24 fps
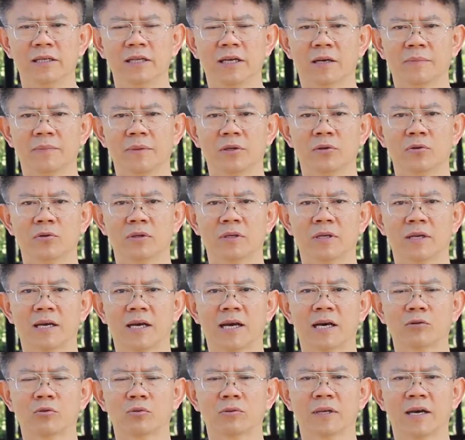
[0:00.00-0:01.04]
เนี่ยมีคน
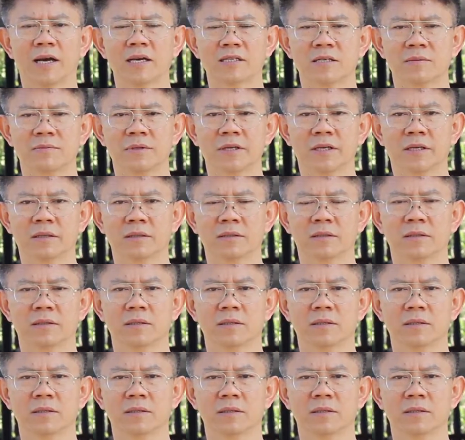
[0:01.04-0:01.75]
ฆ่าตัวตายสำเร็จ